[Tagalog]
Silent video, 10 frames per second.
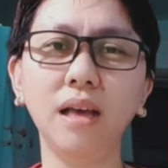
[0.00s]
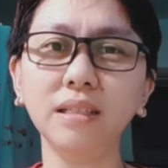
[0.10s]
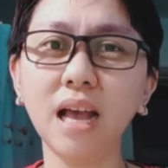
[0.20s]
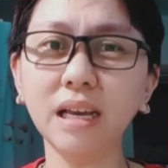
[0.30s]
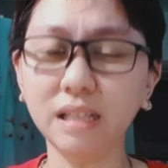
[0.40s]
Ang
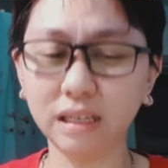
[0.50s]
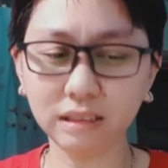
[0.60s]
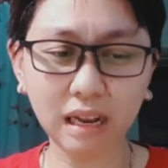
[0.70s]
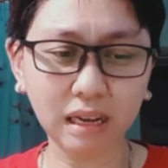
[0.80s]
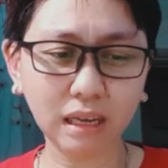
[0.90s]
sa akin lang
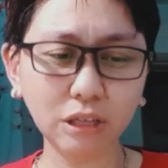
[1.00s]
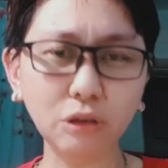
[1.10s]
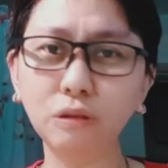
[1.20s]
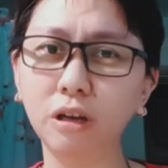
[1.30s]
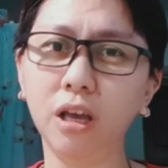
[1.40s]
talagang
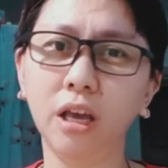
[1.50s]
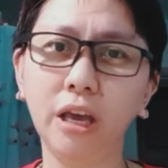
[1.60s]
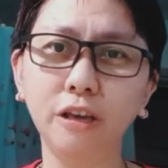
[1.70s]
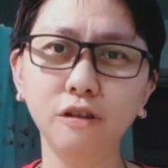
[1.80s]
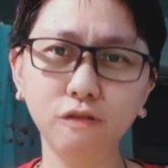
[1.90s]
yung,
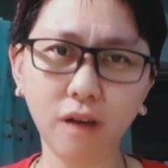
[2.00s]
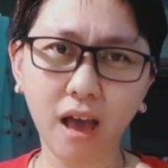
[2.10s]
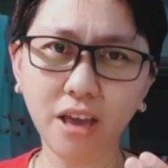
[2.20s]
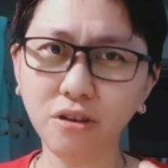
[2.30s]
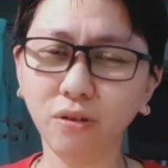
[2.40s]
yung
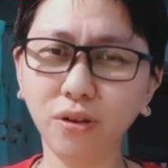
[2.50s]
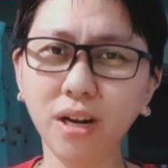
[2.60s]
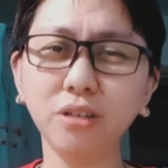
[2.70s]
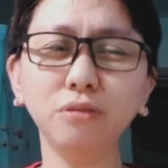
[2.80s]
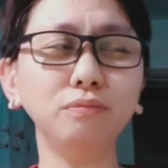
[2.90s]
ayoko
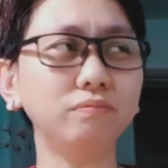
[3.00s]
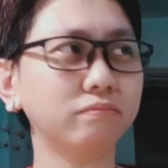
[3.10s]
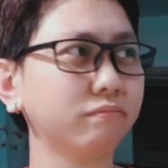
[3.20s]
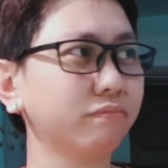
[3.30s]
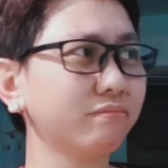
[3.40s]
lang yung
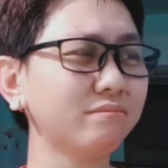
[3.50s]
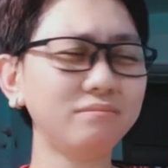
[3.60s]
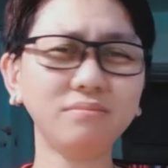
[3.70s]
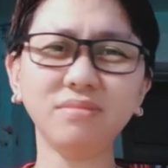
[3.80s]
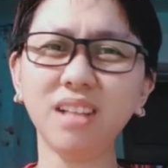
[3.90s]

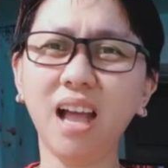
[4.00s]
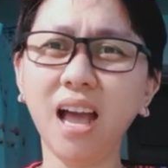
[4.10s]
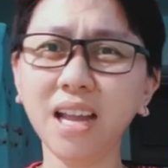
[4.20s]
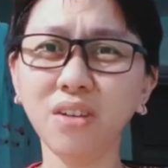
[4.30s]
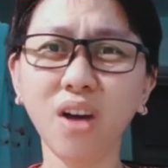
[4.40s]

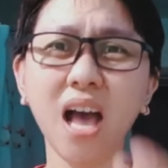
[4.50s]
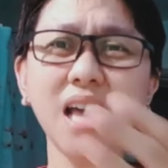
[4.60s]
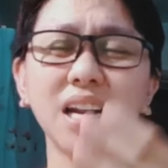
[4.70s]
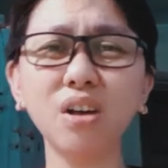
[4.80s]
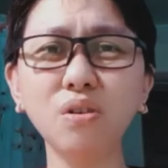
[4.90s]

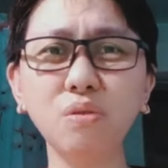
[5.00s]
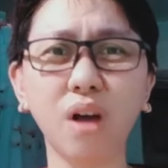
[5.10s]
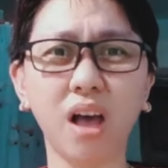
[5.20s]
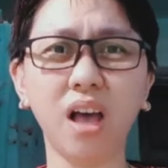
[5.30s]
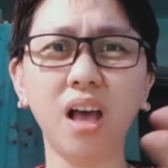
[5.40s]
araw-araw.
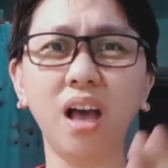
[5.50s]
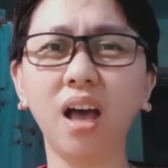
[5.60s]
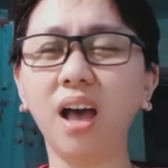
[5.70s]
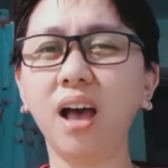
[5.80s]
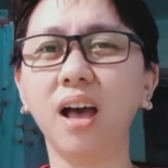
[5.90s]

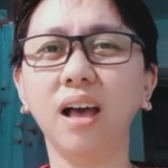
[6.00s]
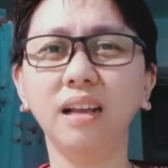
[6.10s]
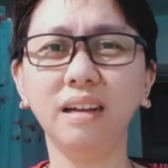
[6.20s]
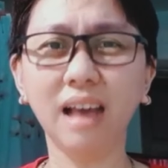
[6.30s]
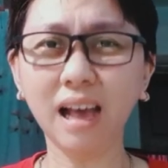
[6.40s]

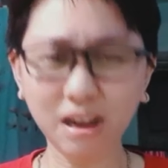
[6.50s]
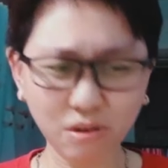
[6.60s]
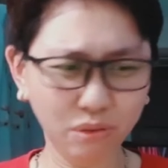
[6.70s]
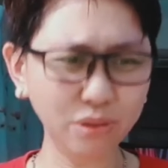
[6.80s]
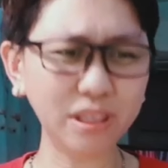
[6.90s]

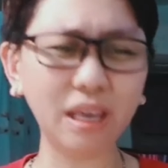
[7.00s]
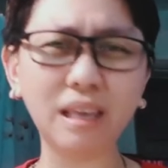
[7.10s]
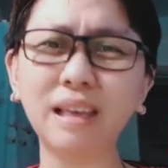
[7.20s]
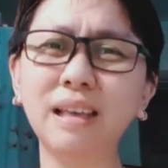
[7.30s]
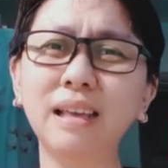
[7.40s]
Nakakalungkot eh.